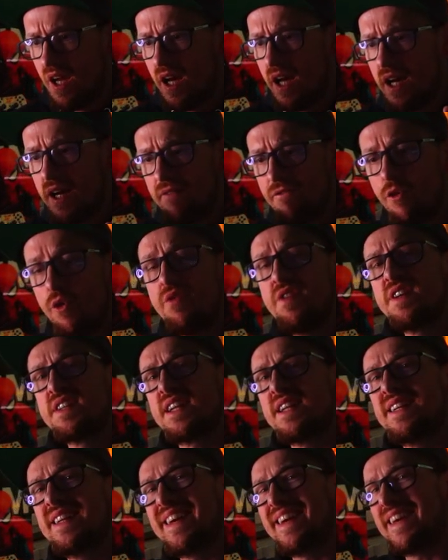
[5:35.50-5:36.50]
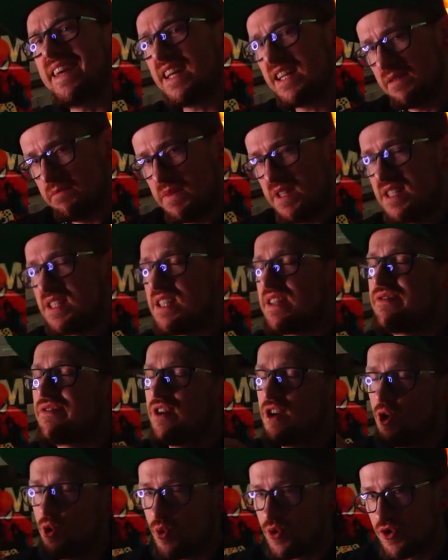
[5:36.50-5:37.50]
äh, wo wir dann regelmäßig
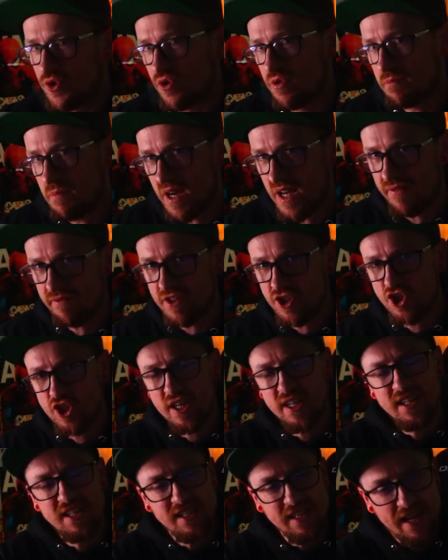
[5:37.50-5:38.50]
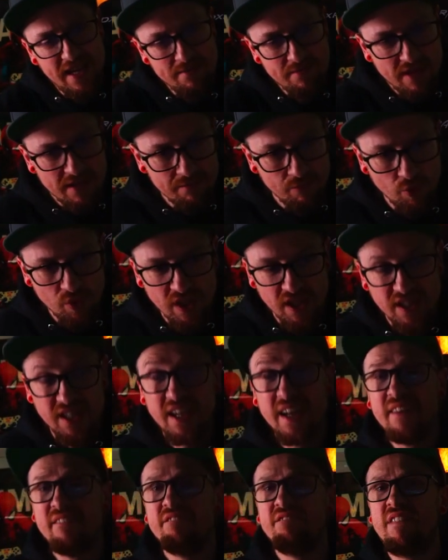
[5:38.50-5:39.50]
Verlosungen machen. Wahrscheinlich einmal im Monat,
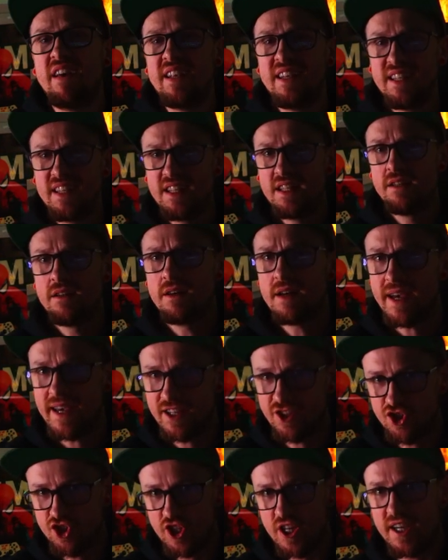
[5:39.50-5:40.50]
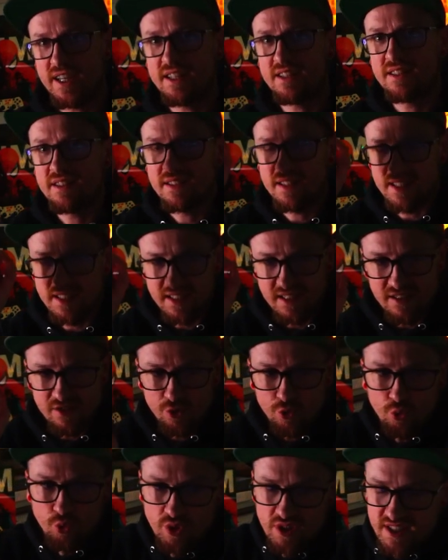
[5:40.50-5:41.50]
wenn ihr entscheidet, dass das eine
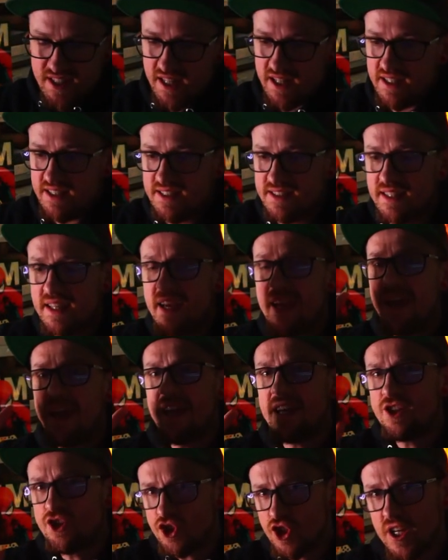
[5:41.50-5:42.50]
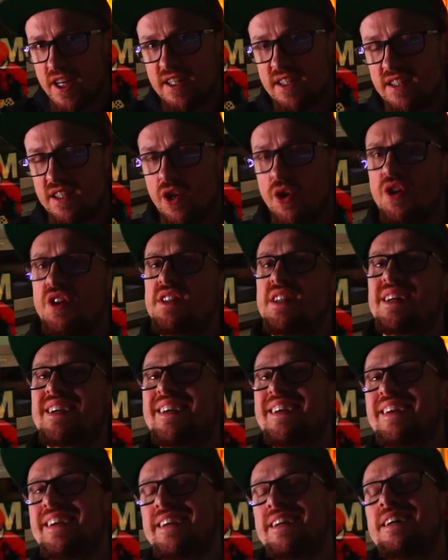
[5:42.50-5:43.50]
coole Sache ist. Entscheidet ihr euch
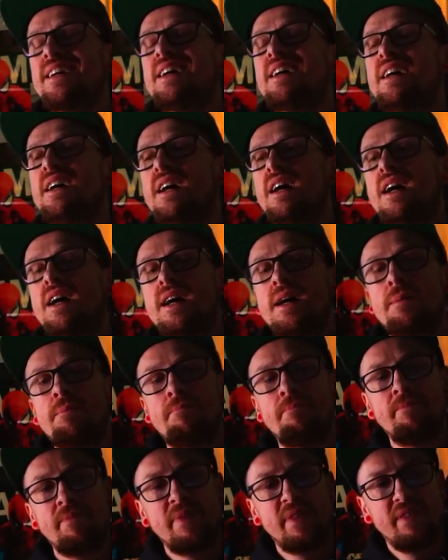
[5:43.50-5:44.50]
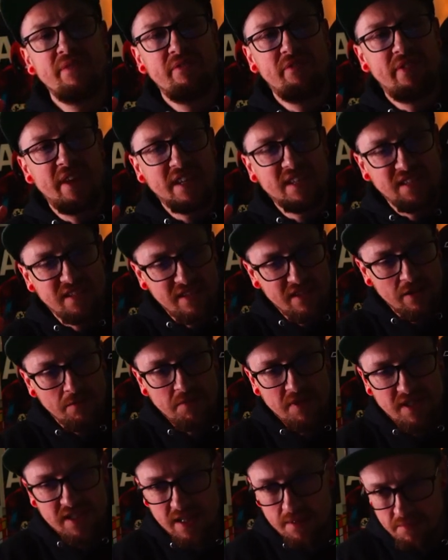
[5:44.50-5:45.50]
dagegen, ähm, werdet ihr
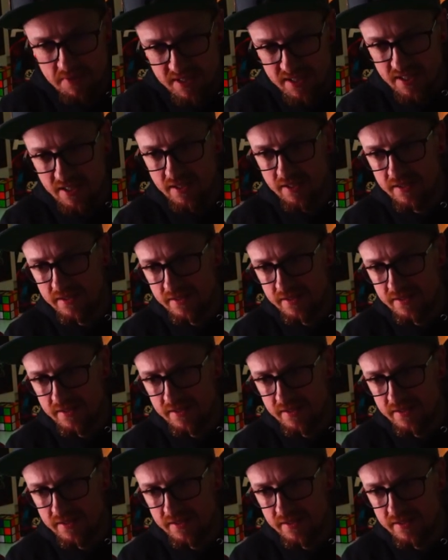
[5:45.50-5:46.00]
mich damit